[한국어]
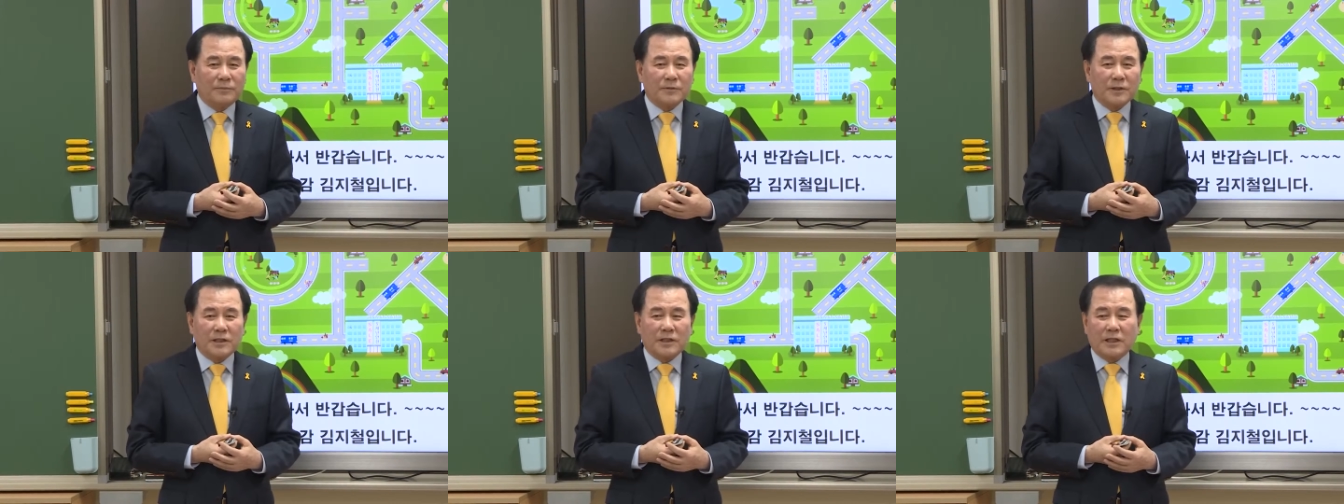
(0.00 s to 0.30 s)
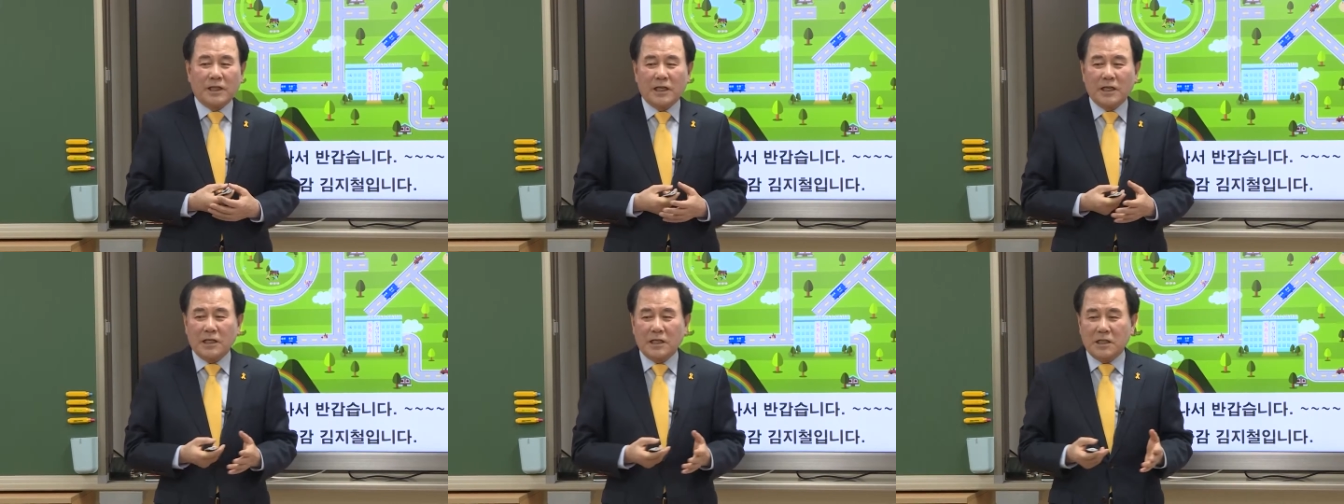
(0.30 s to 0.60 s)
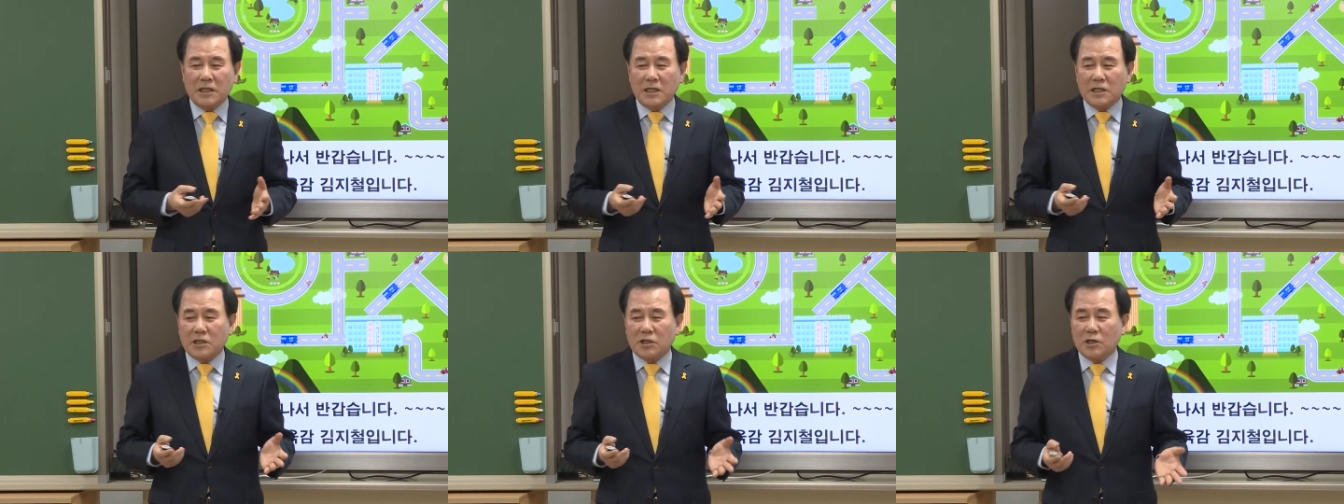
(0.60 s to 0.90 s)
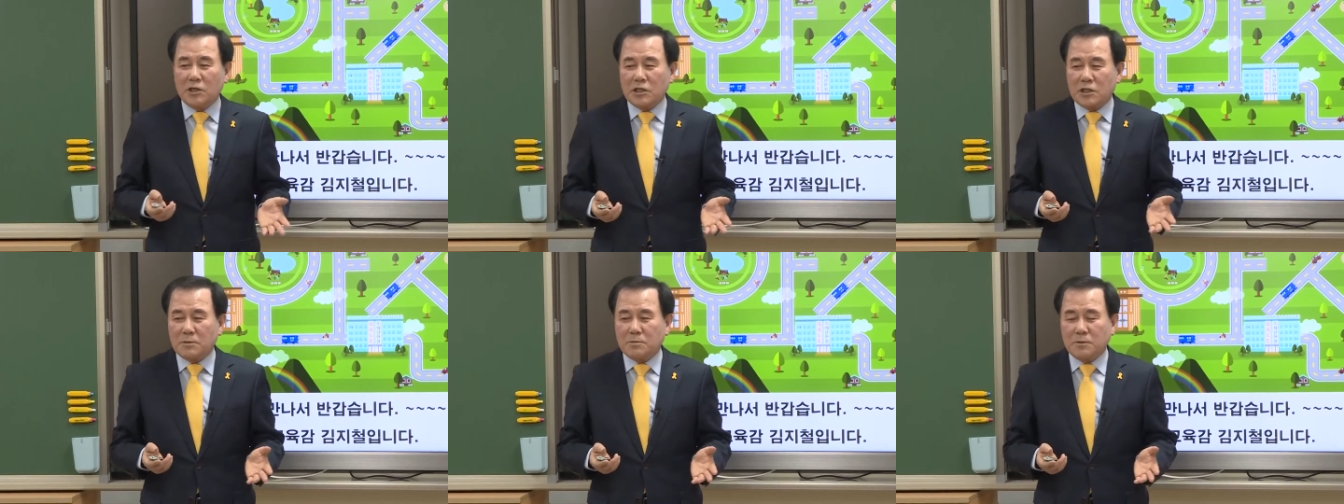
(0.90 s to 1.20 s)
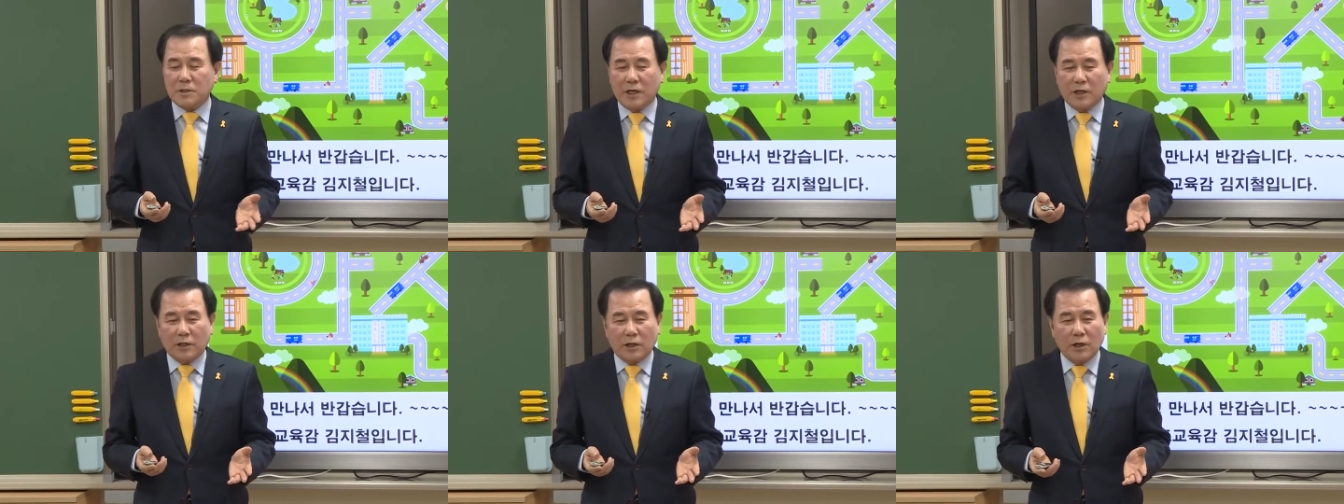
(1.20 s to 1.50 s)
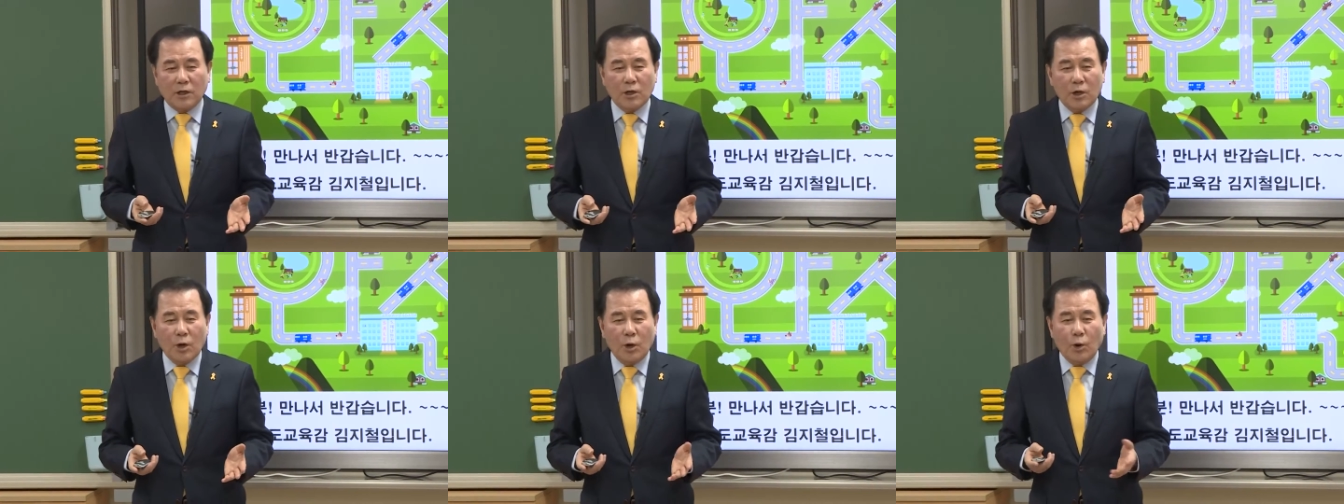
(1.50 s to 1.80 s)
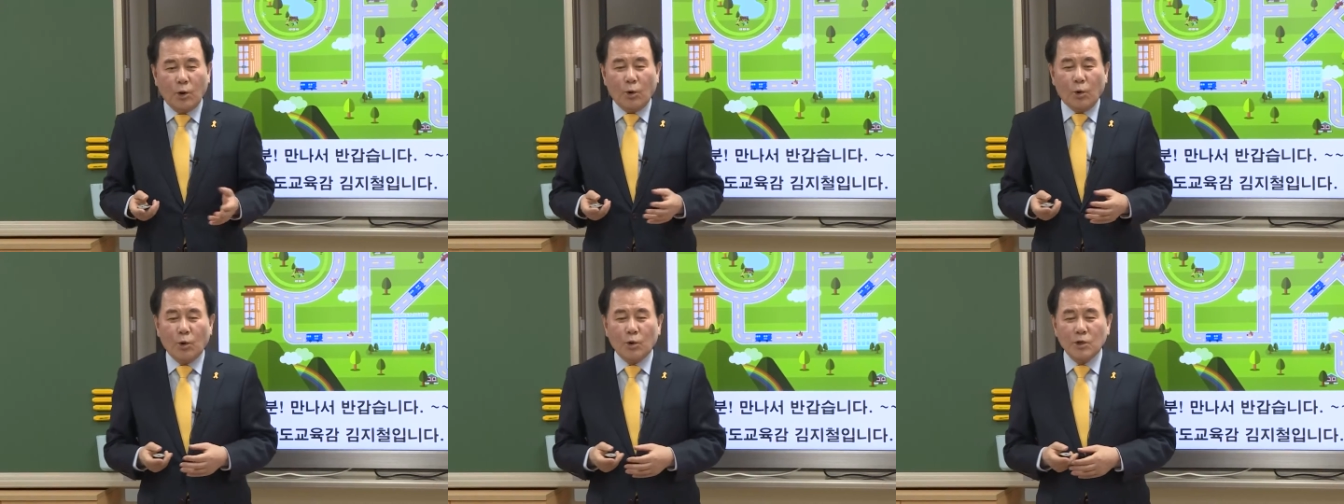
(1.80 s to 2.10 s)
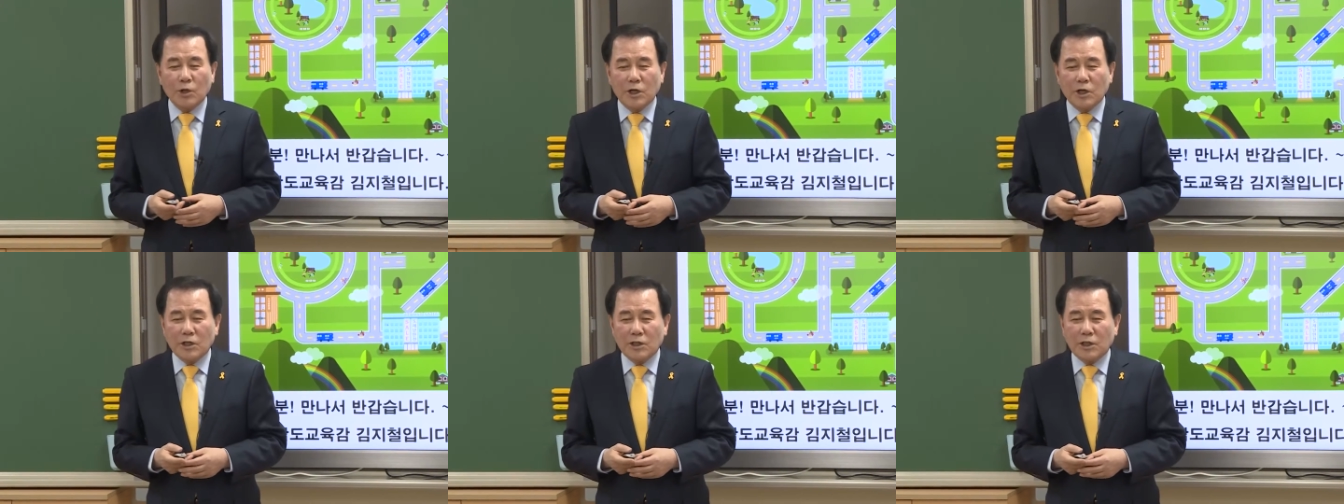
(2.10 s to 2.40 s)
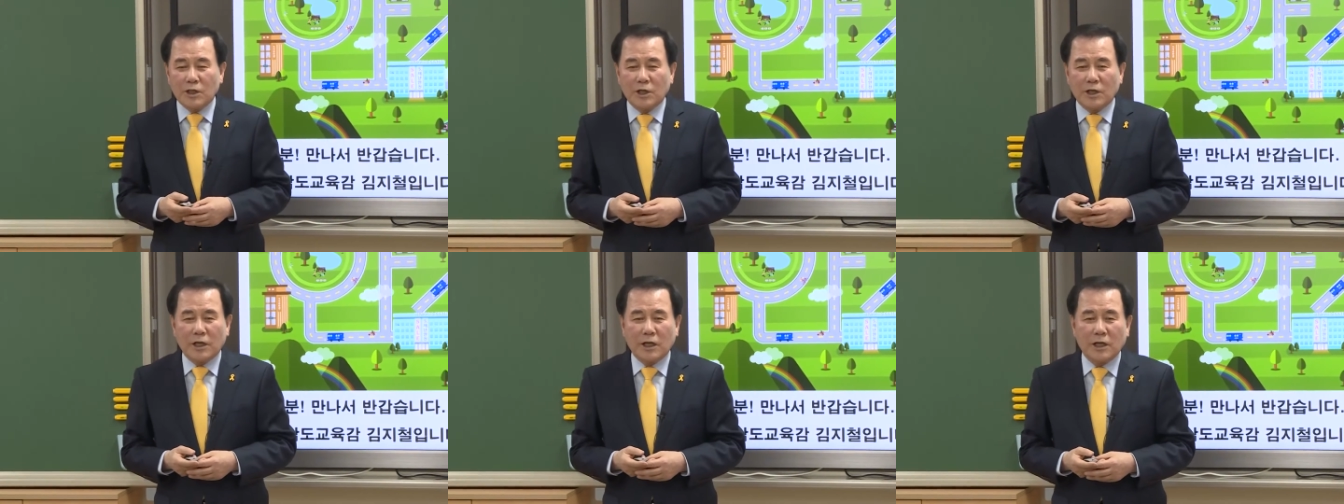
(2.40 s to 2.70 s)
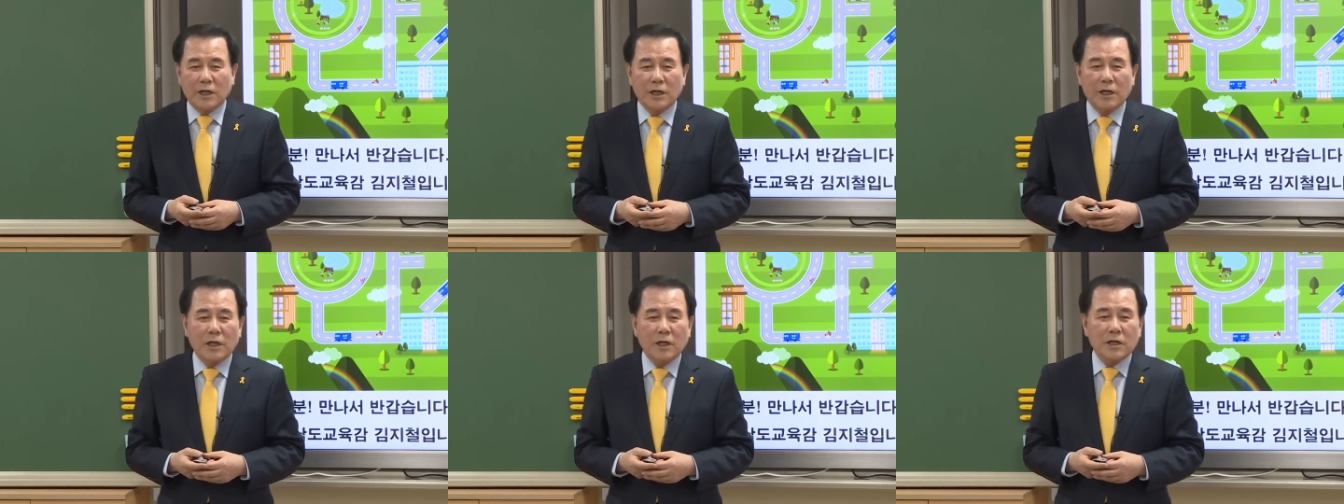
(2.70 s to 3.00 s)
이게 2014년 5년 전에